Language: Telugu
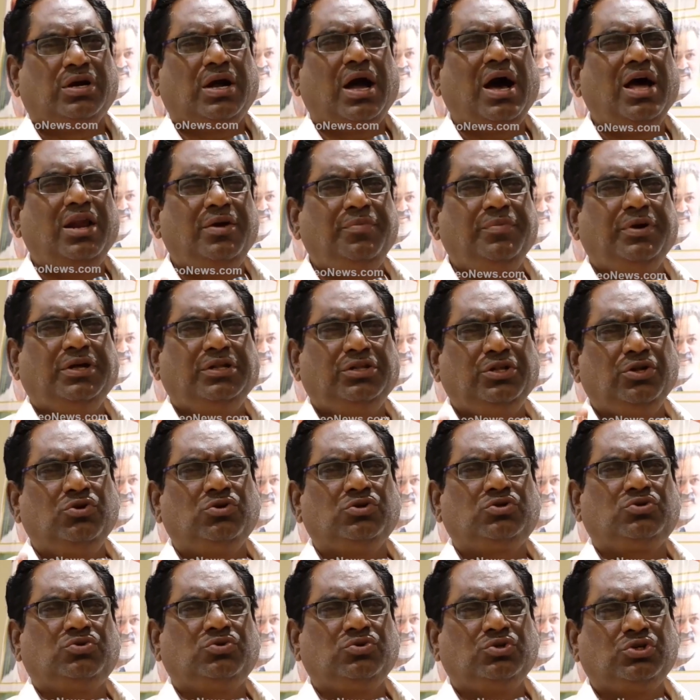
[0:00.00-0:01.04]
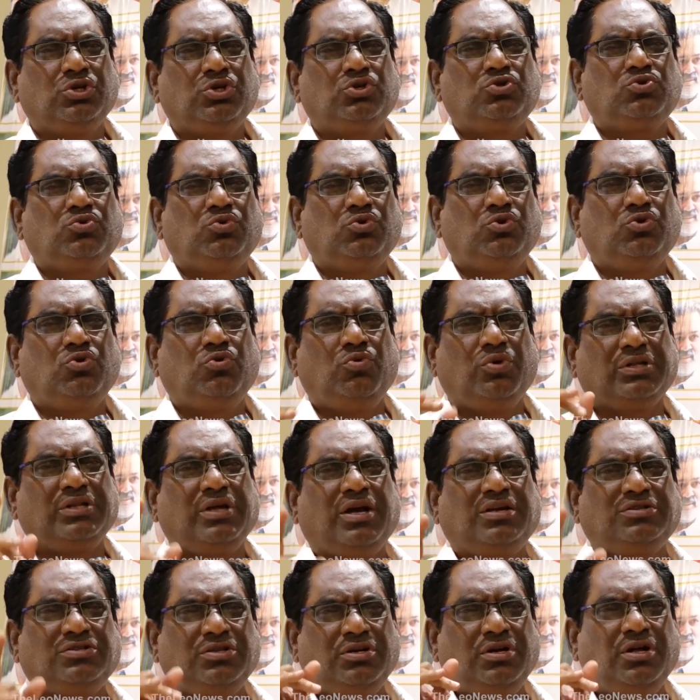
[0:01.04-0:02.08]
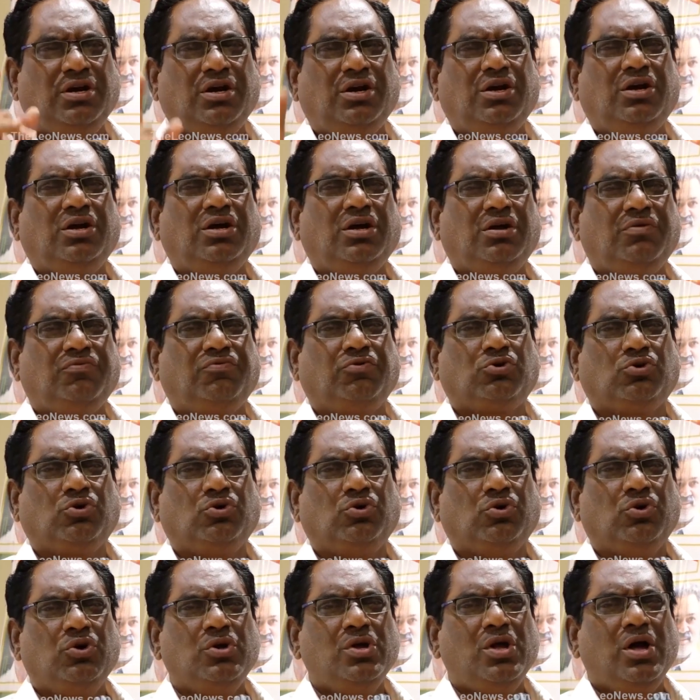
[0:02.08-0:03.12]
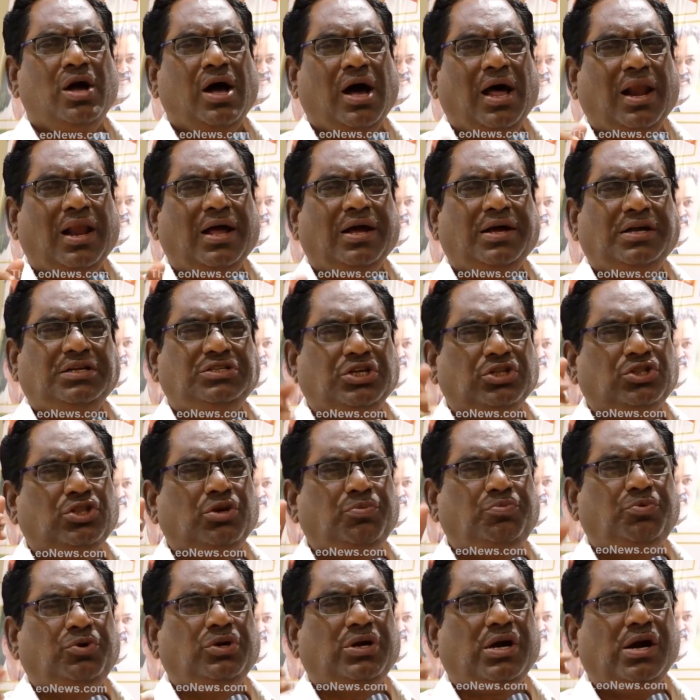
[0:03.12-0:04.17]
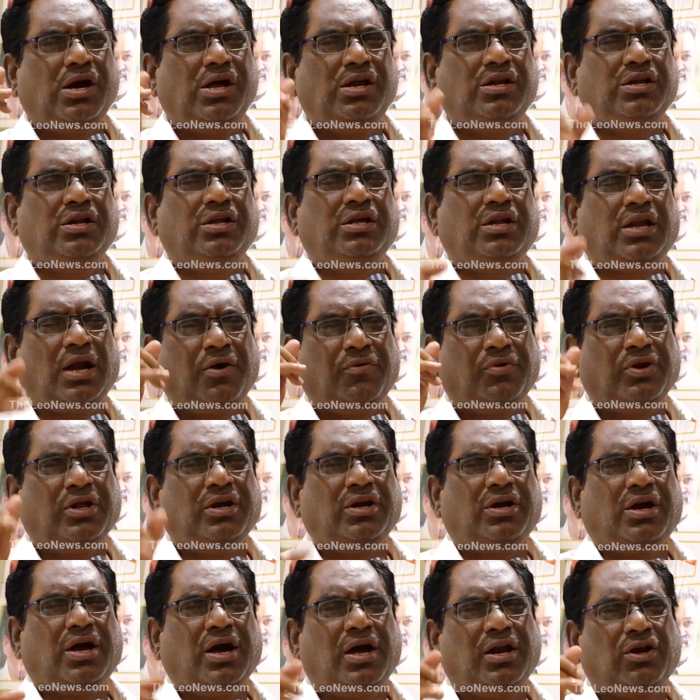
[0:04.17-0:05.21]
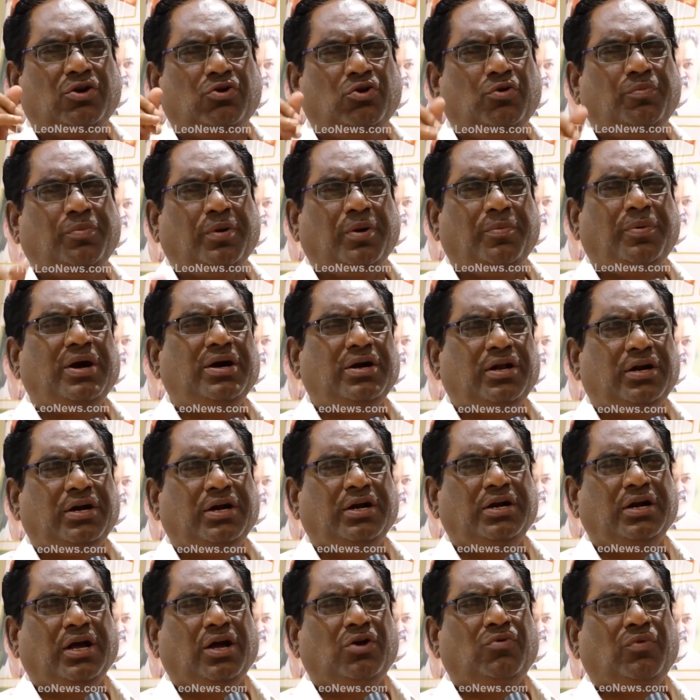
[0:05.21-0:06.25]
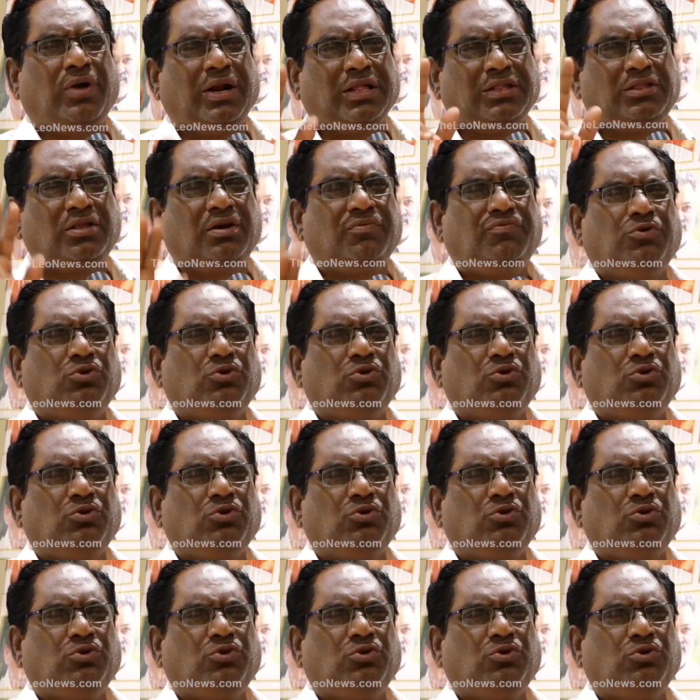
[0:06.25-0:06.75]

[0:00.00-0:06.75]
కార్మిక దినోత్సవం చేసుకుంటూ ఒక దాసనారాయణ గారి ఫోటో అలాగే చిత్రపురి కాలనీ రావడానికి కారకులు ప్రభాకర్ రెడ్డి గారు వాళ్ళిద్దరు